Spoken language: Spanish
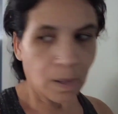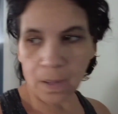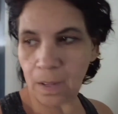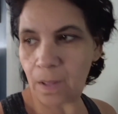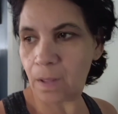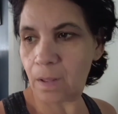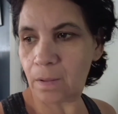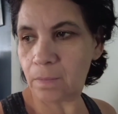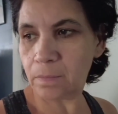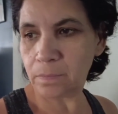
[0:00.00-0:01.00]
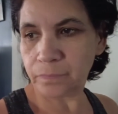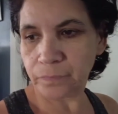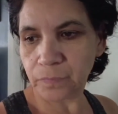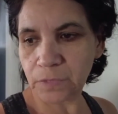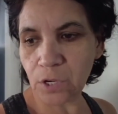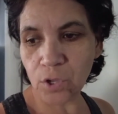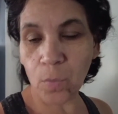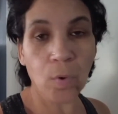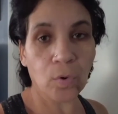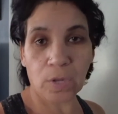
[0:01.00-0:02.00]
Ah, yo
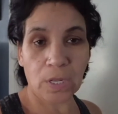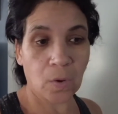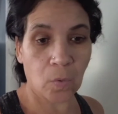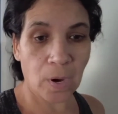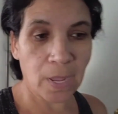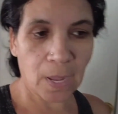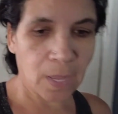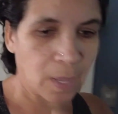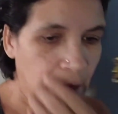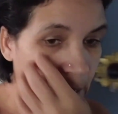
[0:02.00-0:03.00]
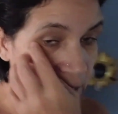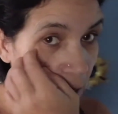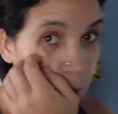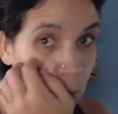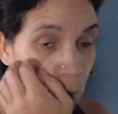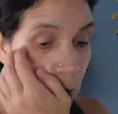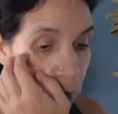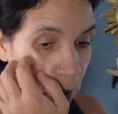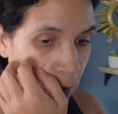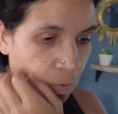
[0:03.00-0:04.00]
estoy muy contenta con ella aquí. Estamos muy
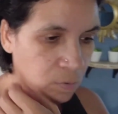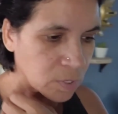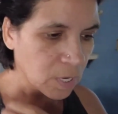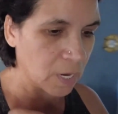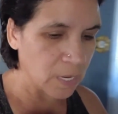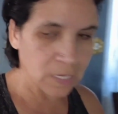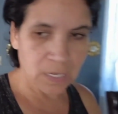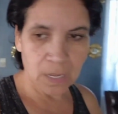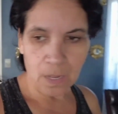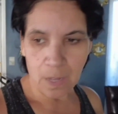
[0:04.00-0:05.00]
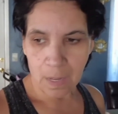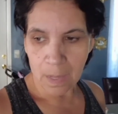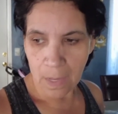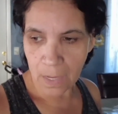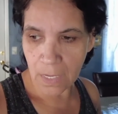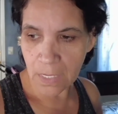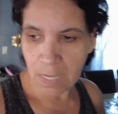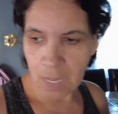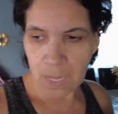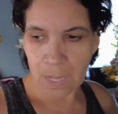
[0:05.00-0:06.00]
contentos los tres.
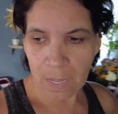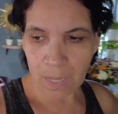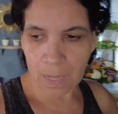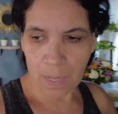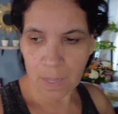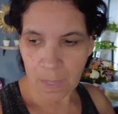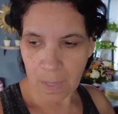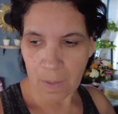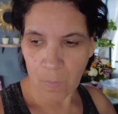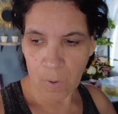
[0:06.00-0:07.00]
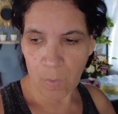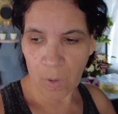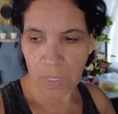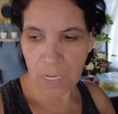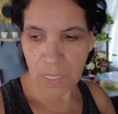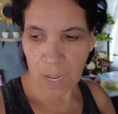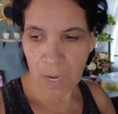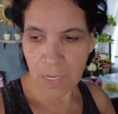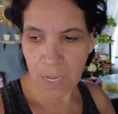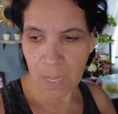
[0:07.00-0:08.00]
Este, bueno, ahorita
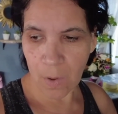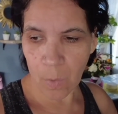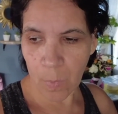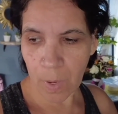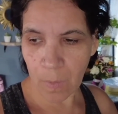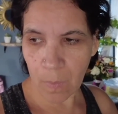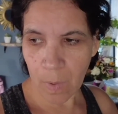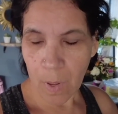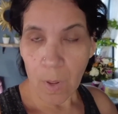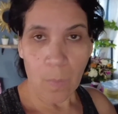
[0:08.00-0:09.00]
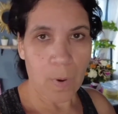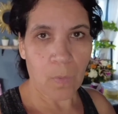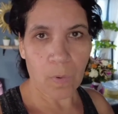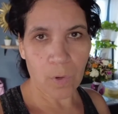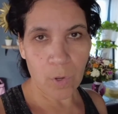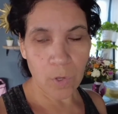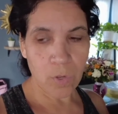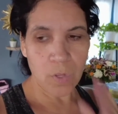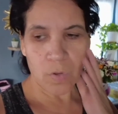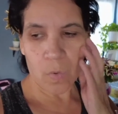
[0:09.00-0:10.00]
está Alex aquí conmigo, pero cuando yo
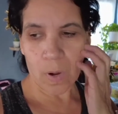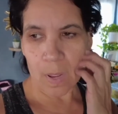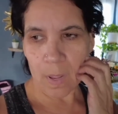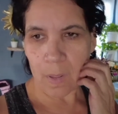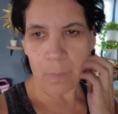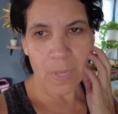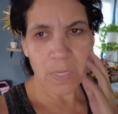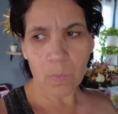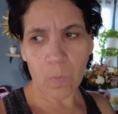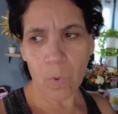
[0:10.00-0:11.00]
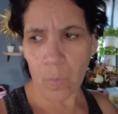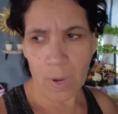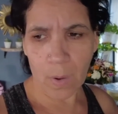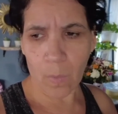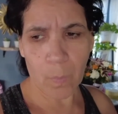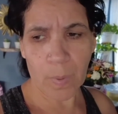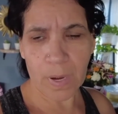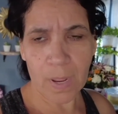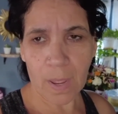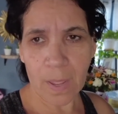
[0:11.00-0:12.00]
estoy sola me hace muy buena
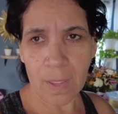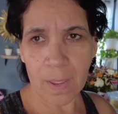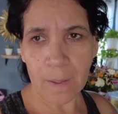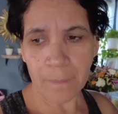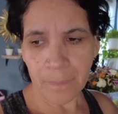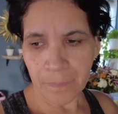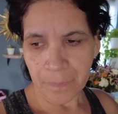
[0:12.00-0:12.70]
compañía ella.